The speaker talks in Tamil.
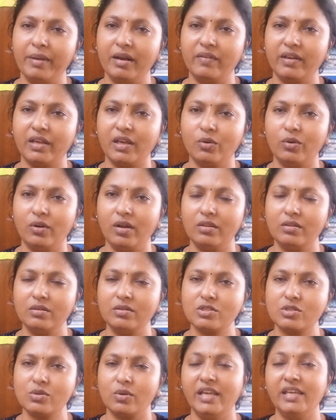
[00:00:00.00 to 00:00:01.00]
பேரை
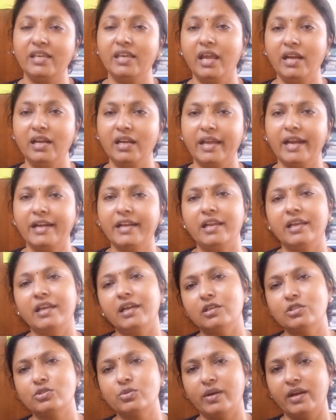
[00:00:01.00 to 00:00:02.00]
வைக்கக்கூடாதுன்னு சொன்னால் ஏன்னு கேட்டால்
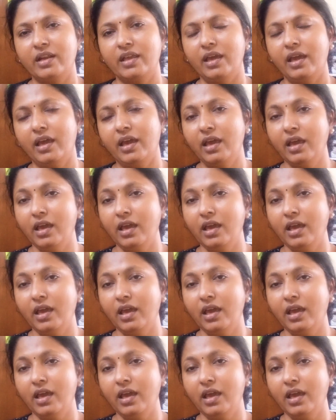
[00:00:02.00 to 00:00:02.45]
நீங்கள் என்ன சொல்கிறீங்க